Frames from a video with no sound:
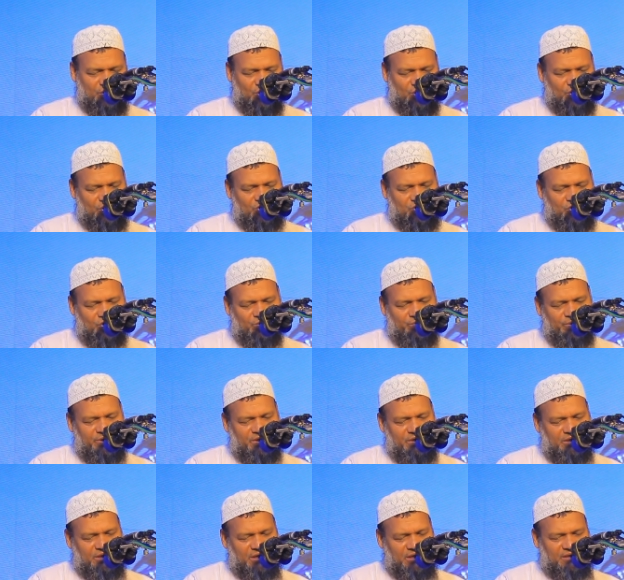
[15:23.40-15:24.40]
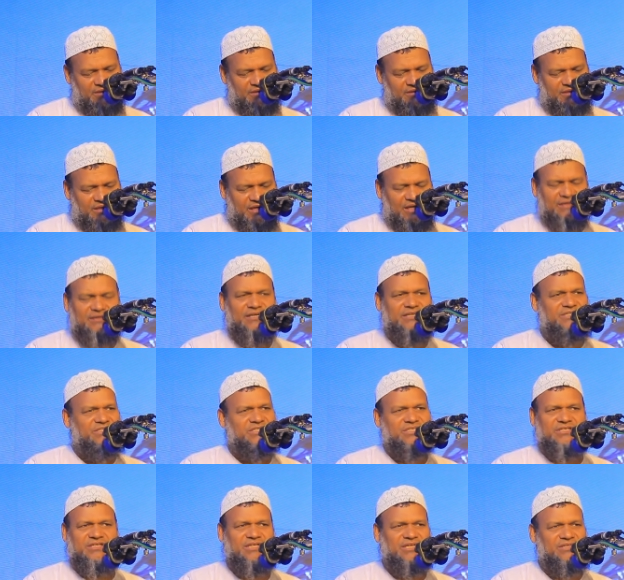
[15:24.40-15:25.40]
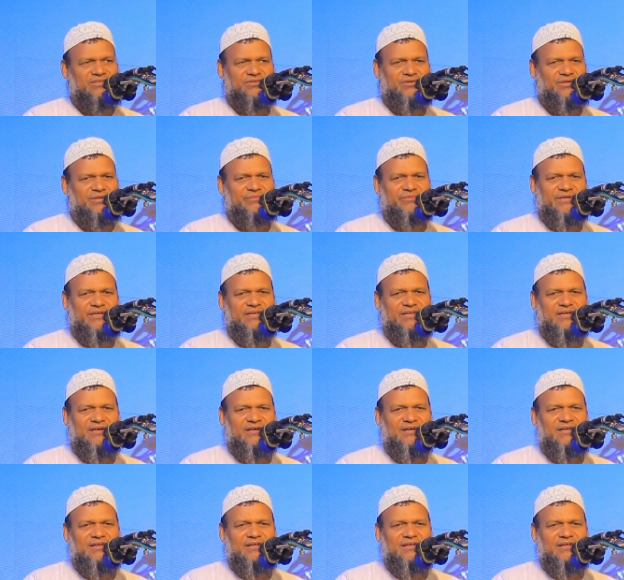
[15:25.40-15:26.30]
খরচ করবেন আর তাড়াতাড়ি সিদ্ধান্ত নেবেন না